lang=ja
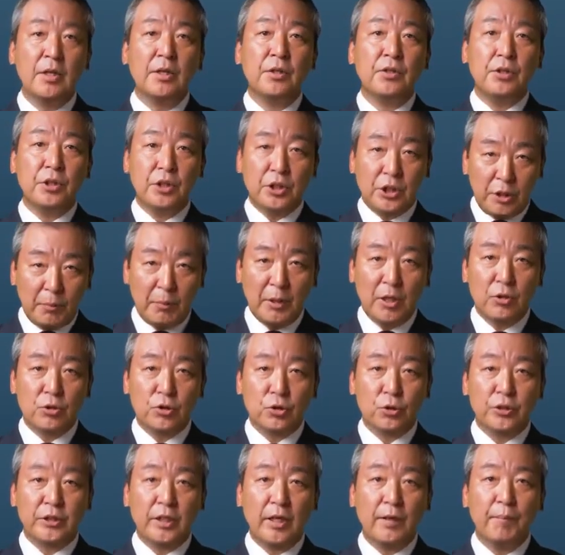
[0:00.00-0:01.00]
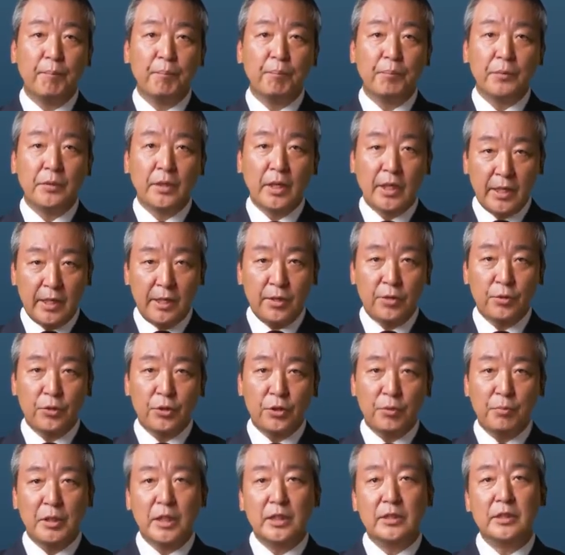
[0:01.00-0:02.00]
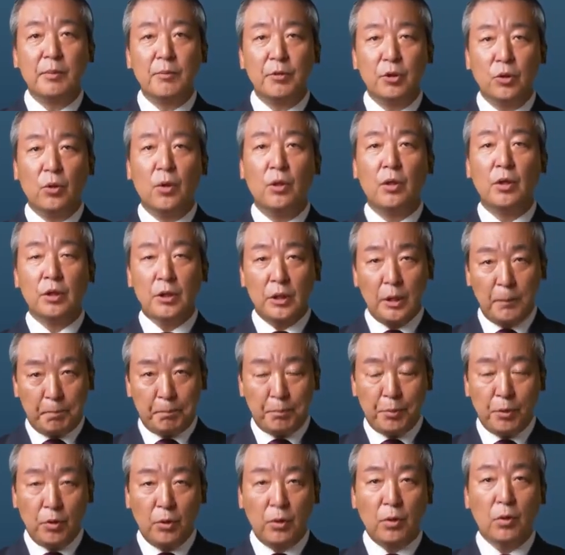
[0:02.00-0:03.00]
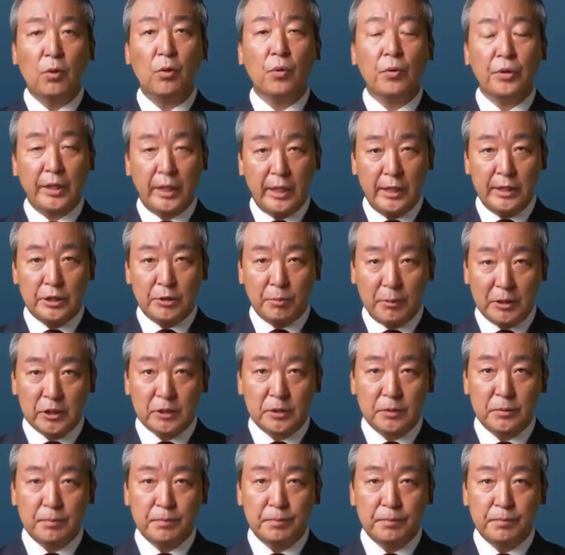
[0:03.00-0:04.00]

2期目の挑戦互いように皆様の1票をお願いします